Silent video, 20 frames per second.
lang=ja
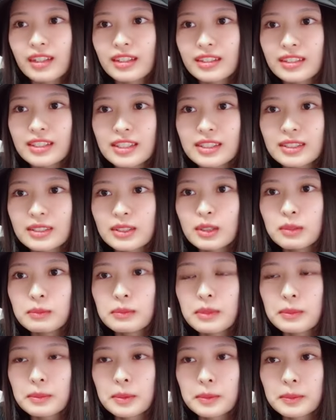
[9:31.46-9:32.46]

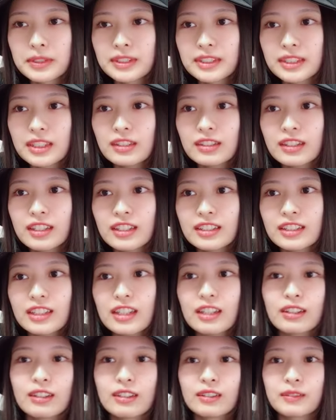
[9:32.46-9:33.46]
チェンソーマンもめっちゃ良かった
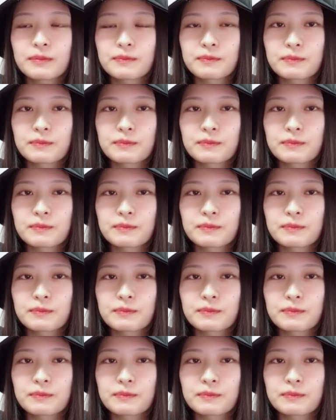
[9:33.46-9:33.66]
よ。